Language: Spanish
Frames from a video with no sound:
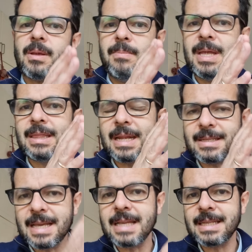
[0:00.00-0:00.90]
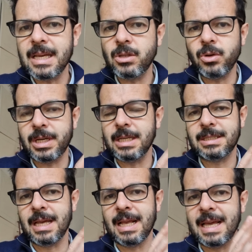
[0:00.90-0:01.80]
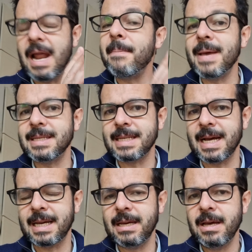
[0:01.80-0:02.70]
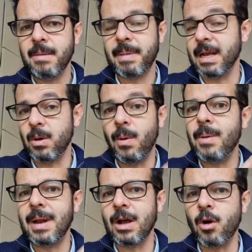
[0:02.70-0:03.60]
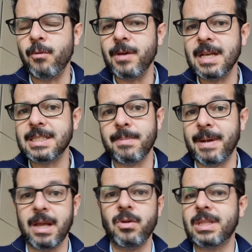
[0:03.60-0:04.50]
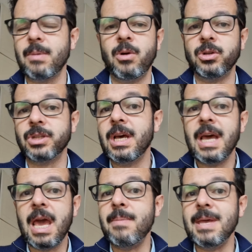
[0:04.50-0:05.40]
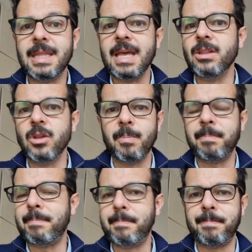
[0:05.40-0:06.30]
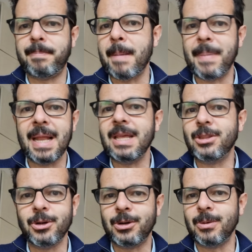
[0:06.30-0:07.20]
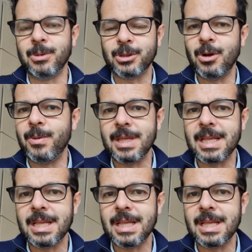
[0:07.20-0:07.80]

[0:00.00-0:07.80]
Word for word: mientras se hace esto, que es el gran mensaje, para que vuelva la confianza, para que no estemos emitiendo papelitos como son los